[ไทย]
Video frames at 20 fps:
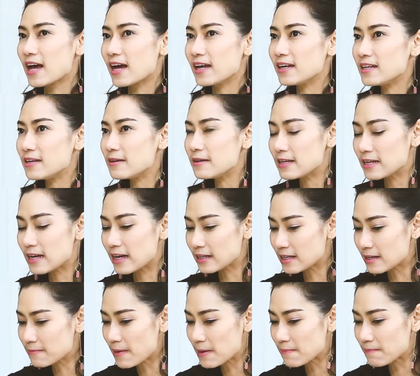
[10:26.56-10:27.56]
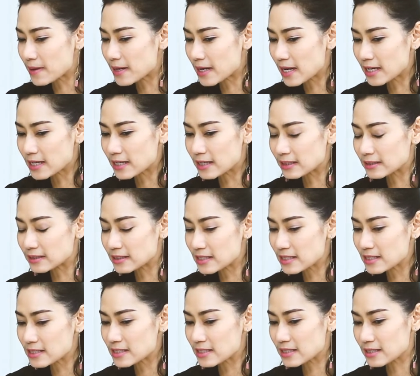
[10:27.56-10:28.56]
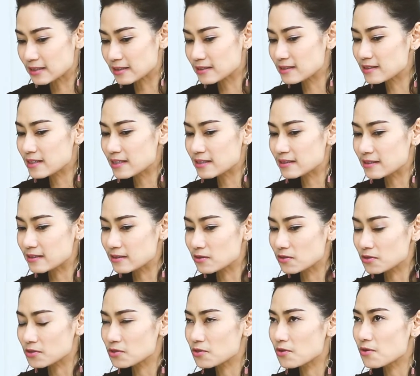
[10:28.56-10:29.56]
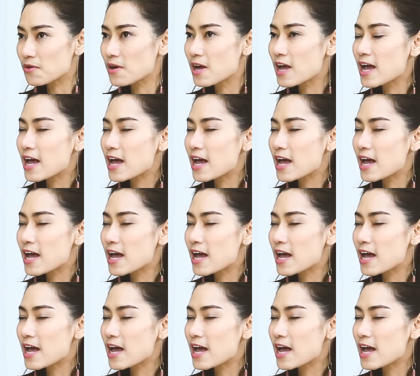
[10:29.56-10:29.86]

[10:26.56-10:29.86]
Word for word: อันนี้อันนี้เป็นประเด็นหนึ่งที่จะเกิดขึ้นในสื่อโซเชียล